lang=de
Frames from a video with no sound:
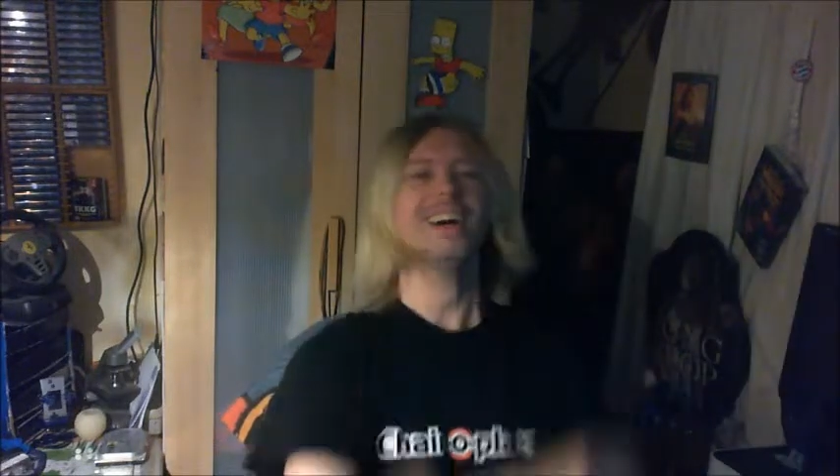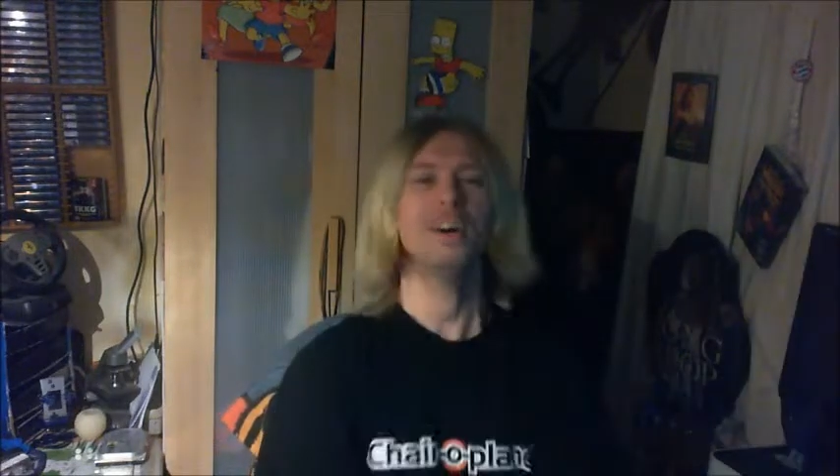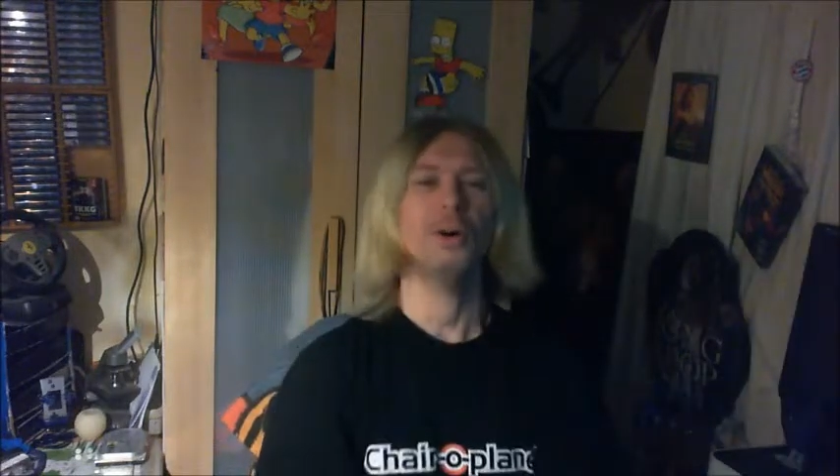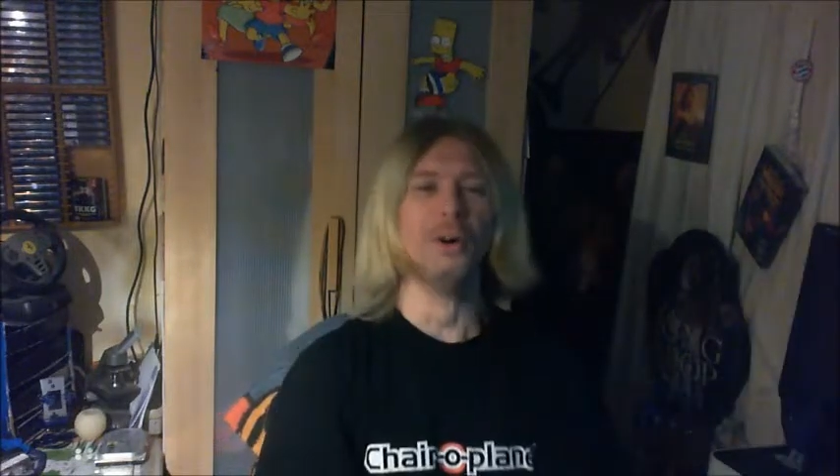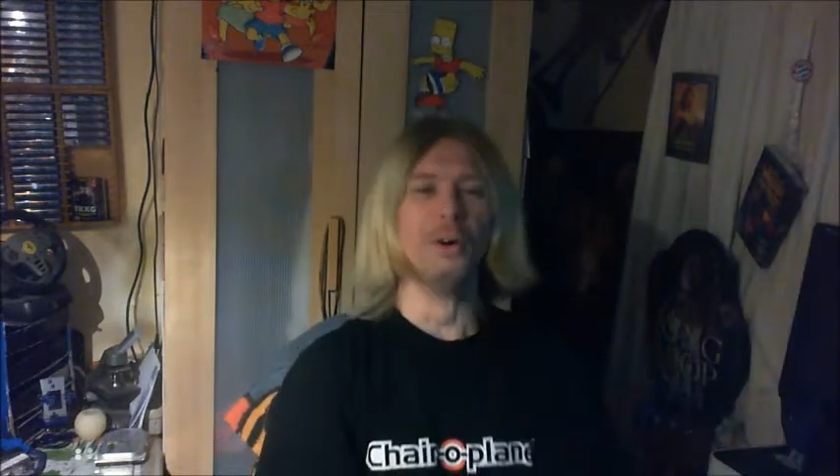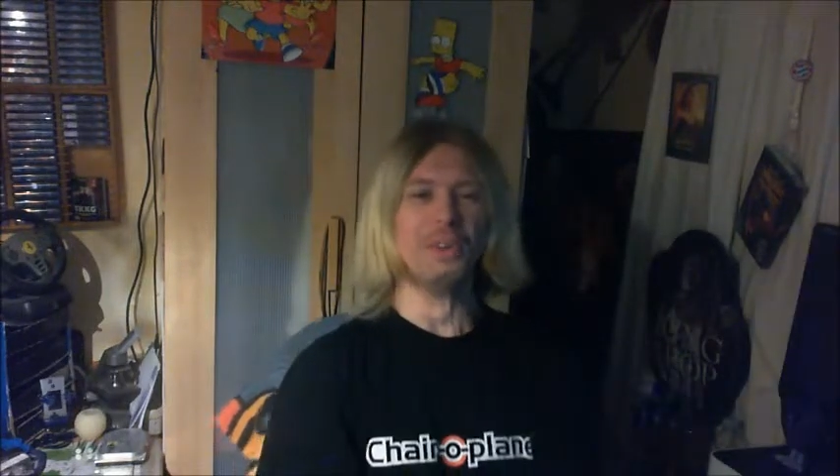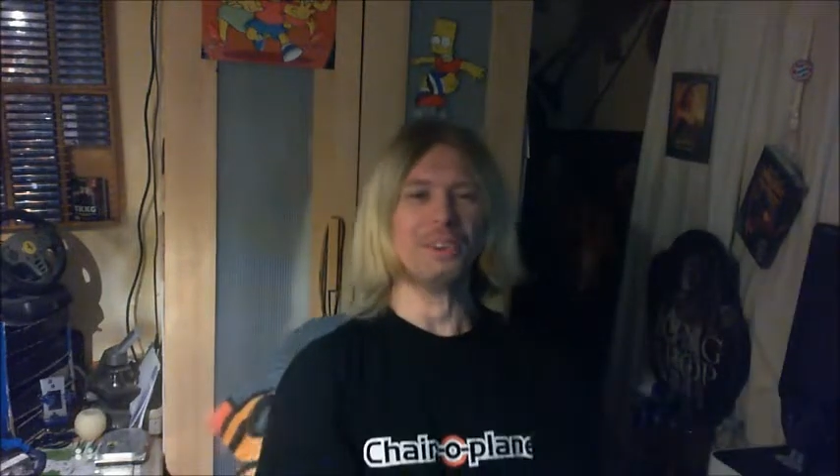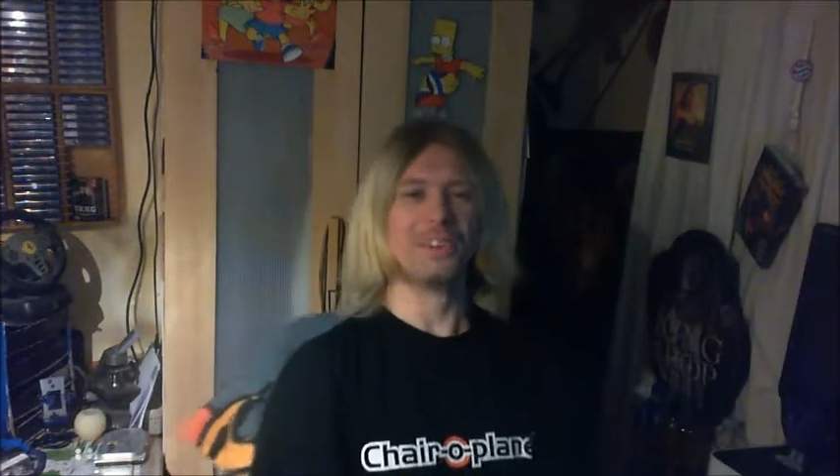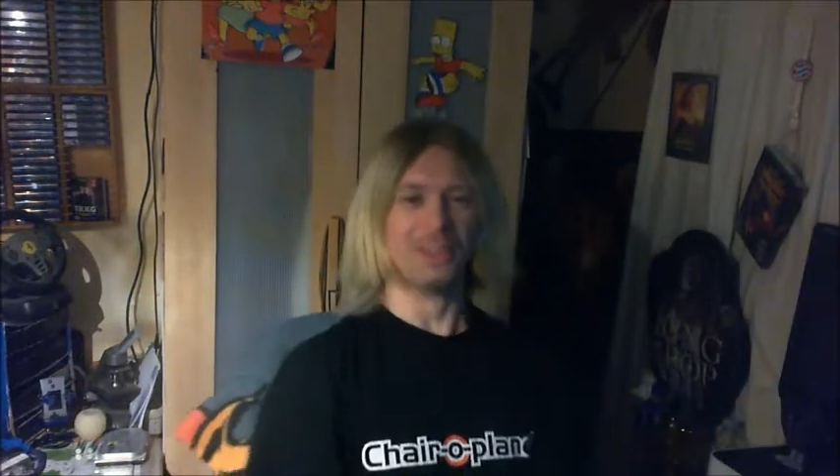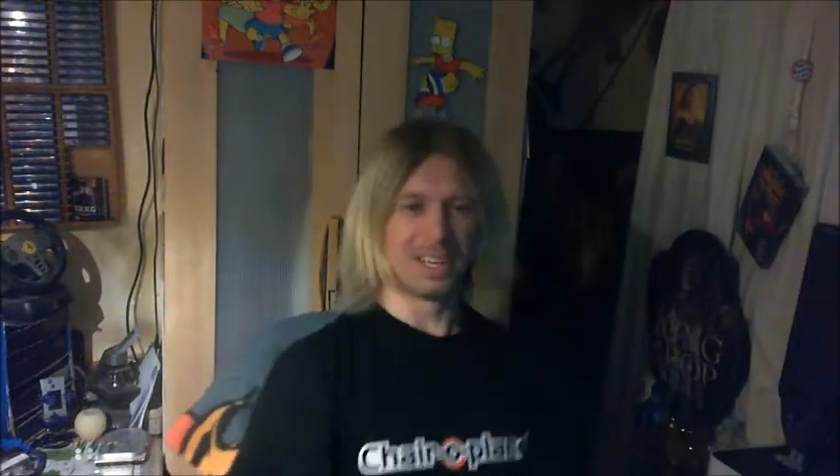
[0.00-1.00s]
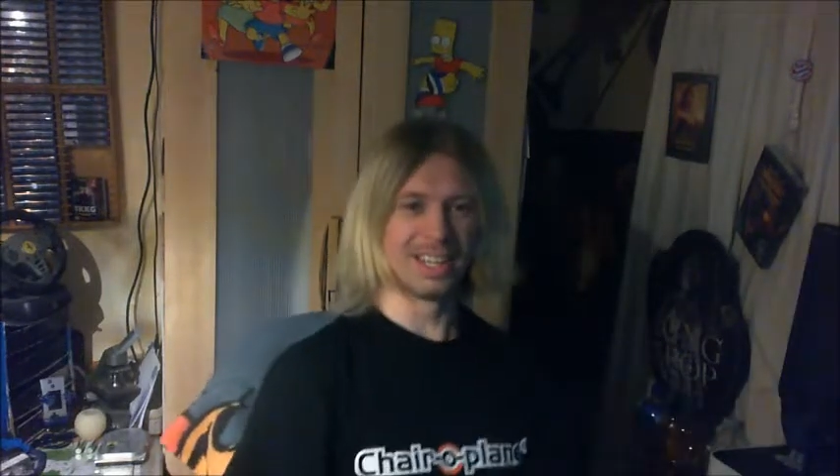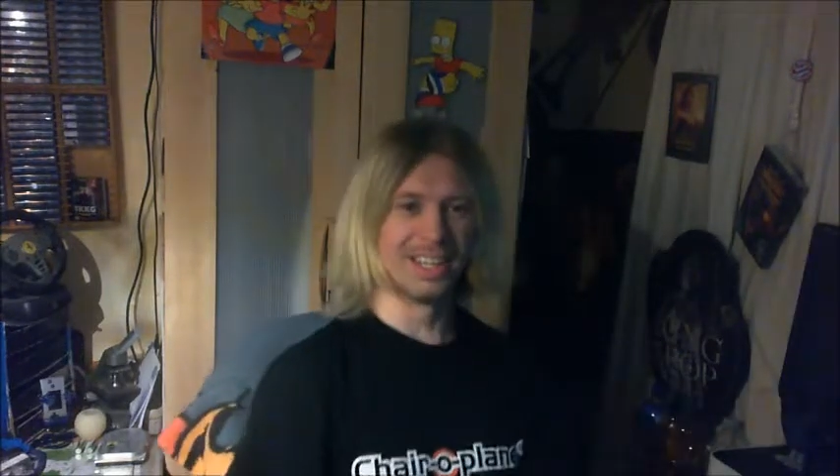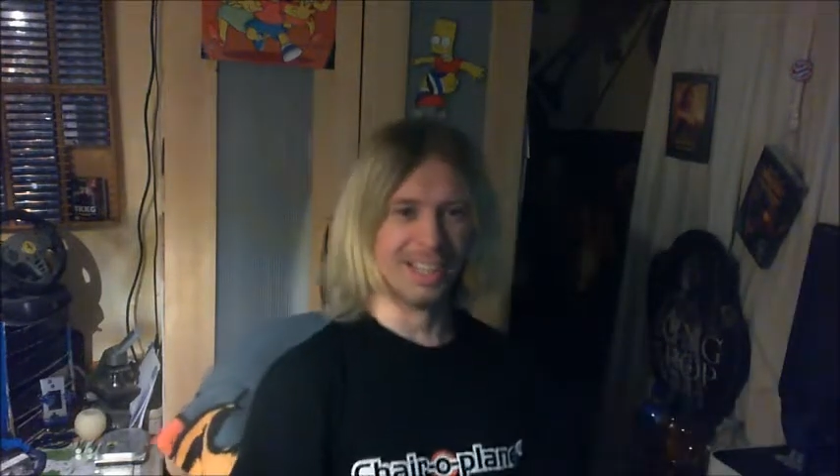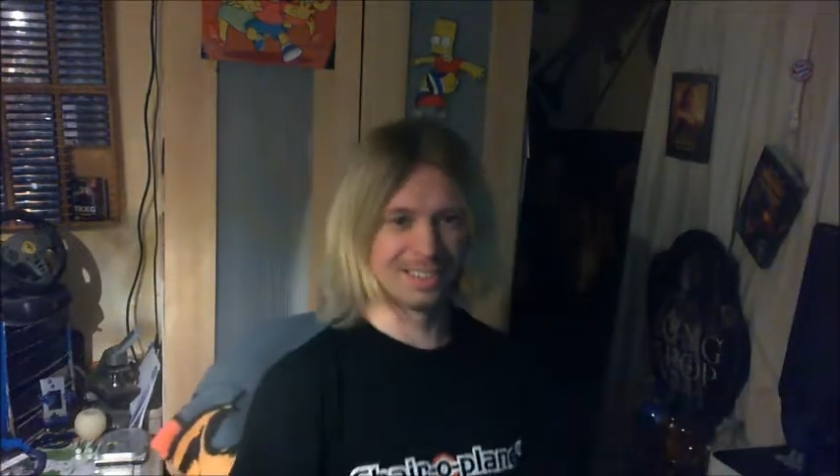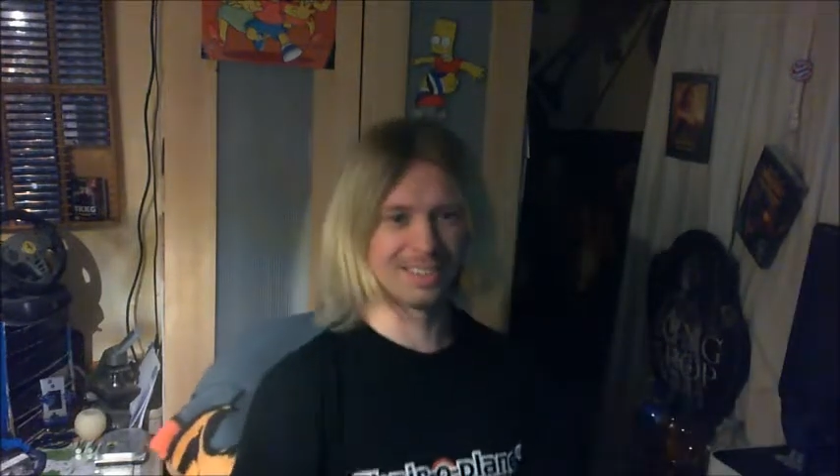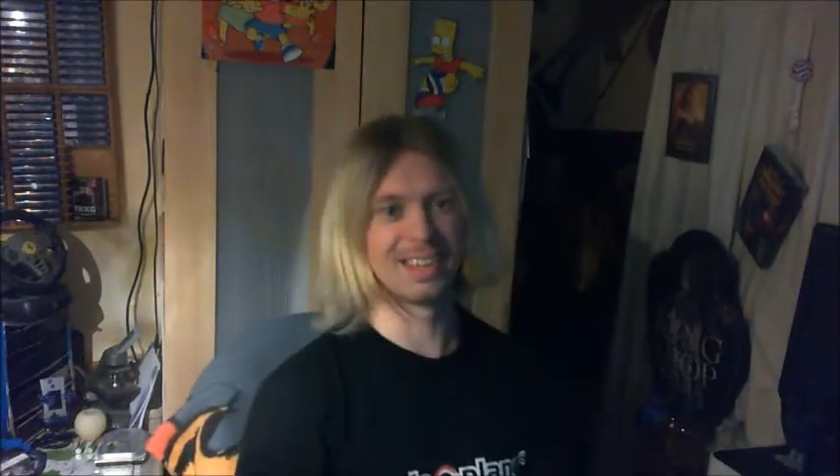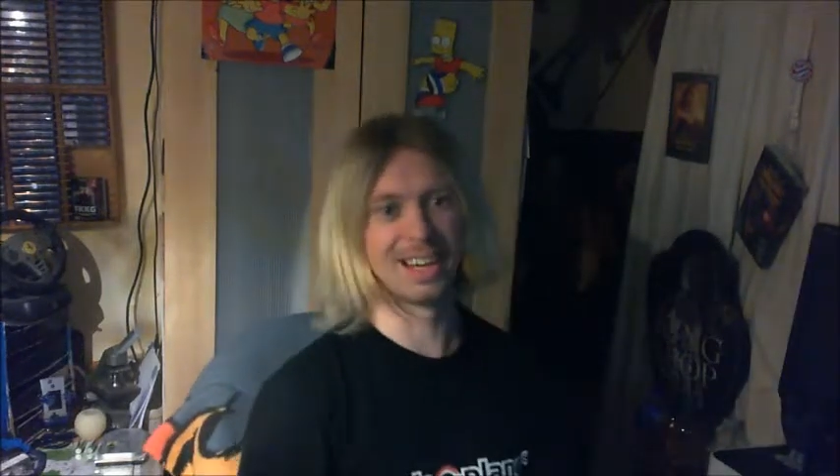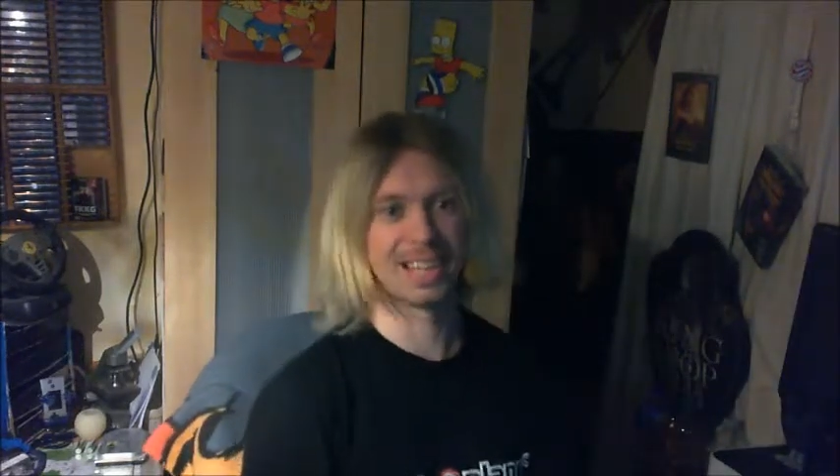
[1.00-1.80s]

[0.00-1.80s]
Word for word: Und neuerdings zeigt